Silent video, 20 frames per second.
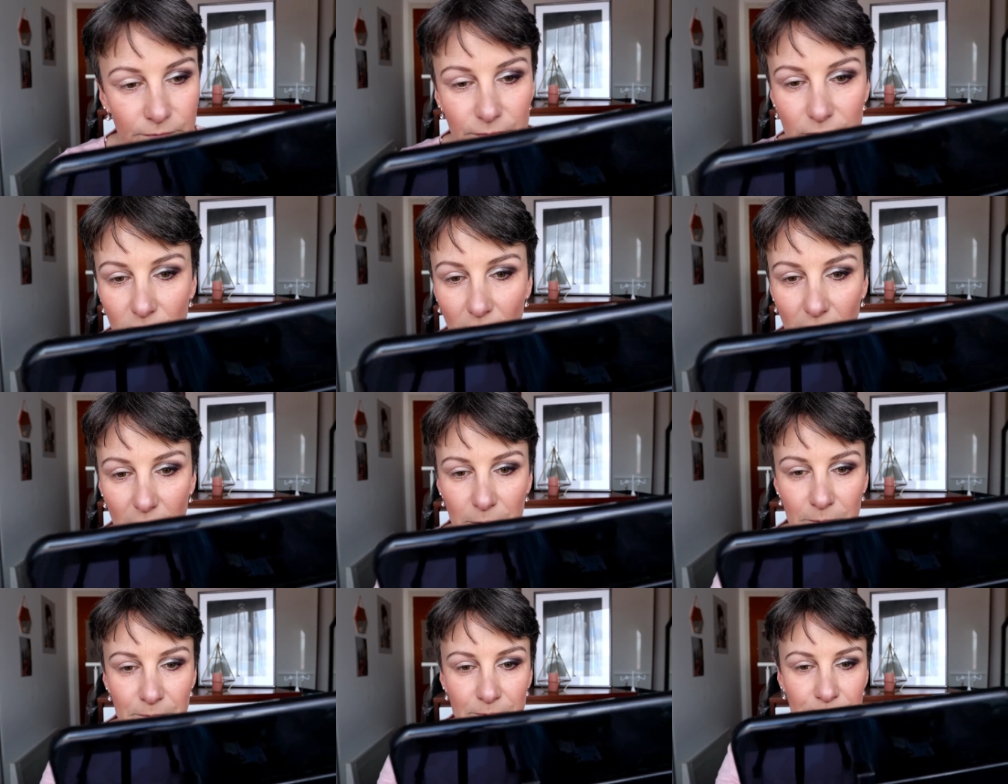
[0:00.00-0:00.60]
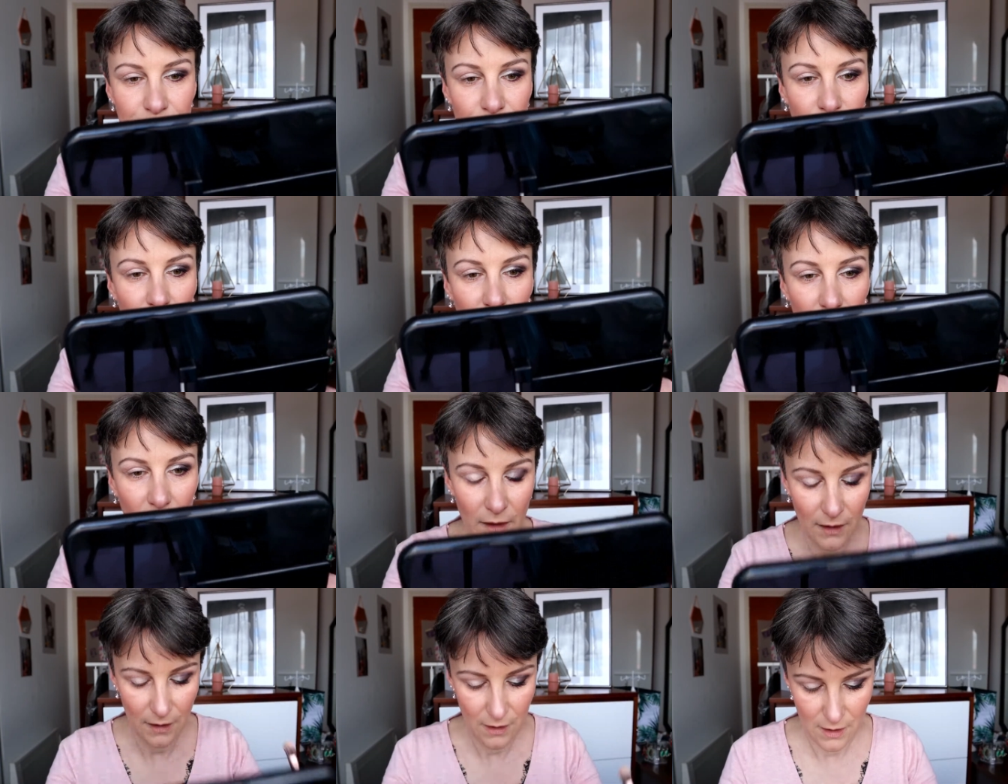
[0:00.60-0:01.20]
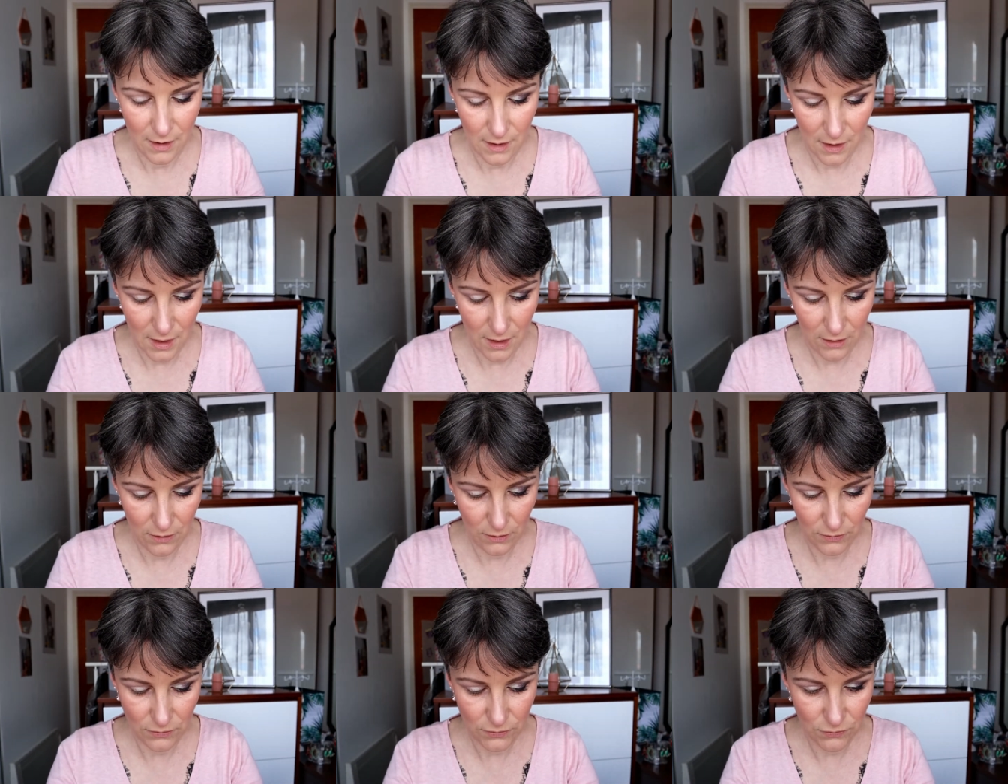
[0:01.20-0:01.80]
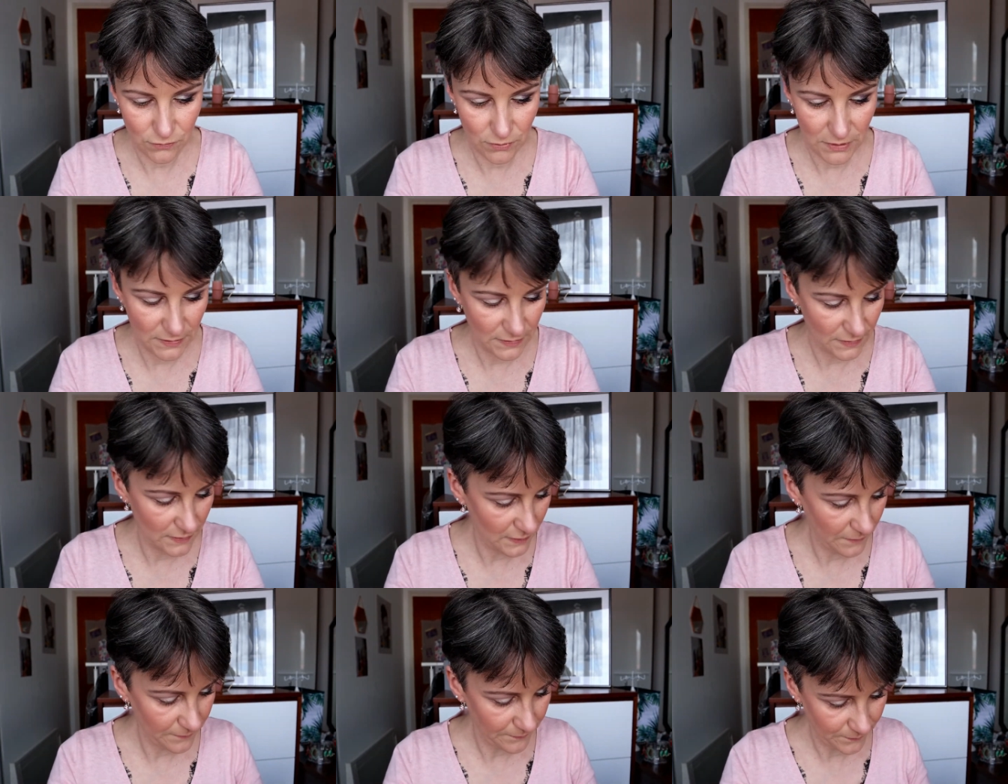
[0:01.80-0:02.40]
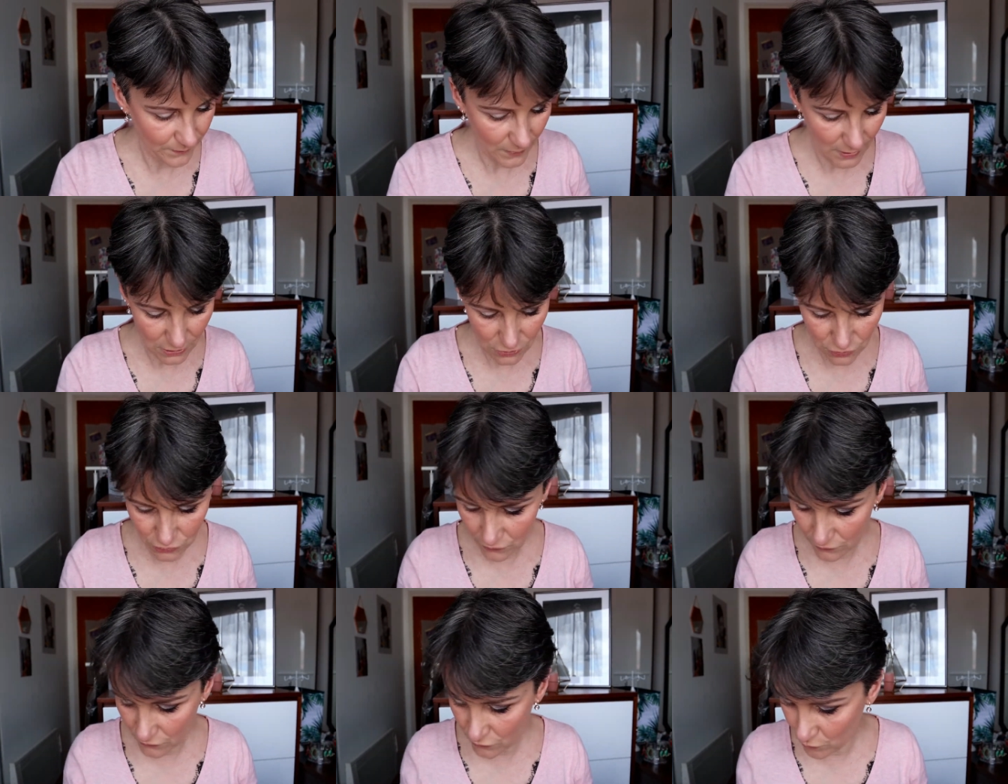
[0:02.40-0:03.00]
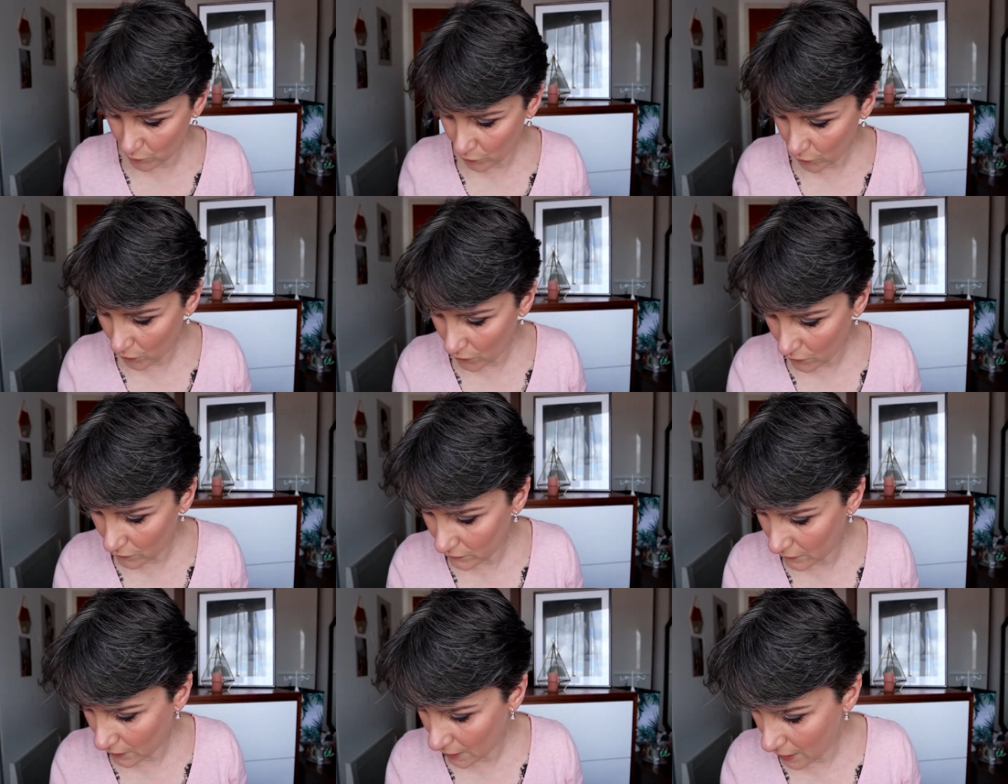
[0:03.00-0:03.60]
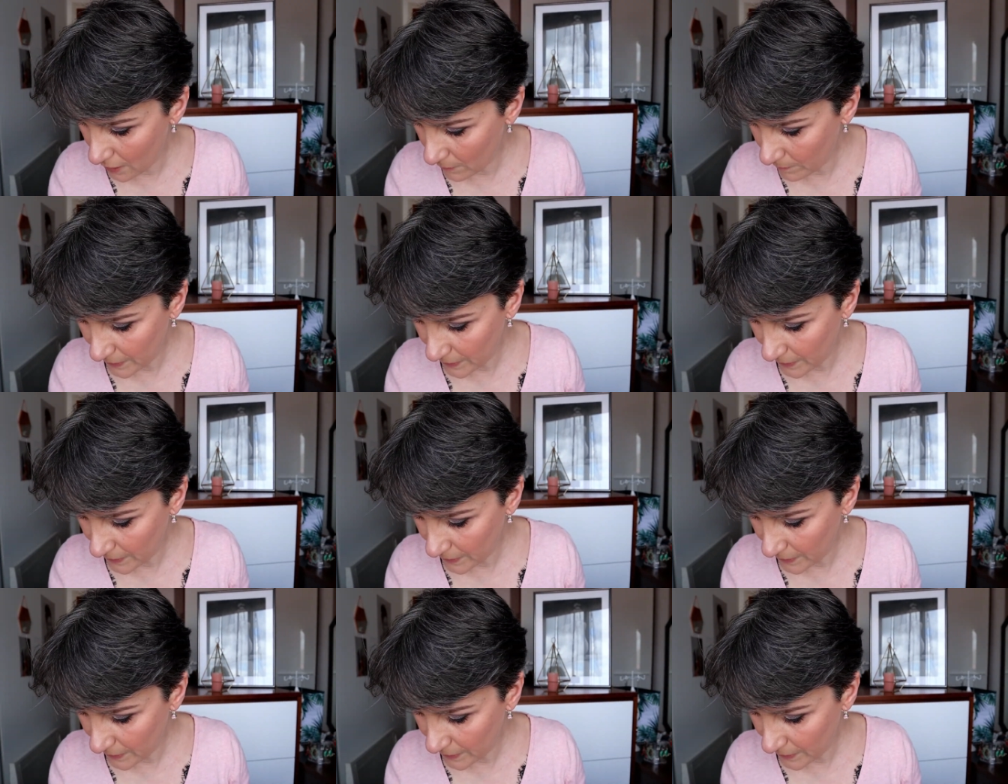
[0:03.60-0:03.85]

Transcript: Voilà. Alors ensuite, je suis venue prendre un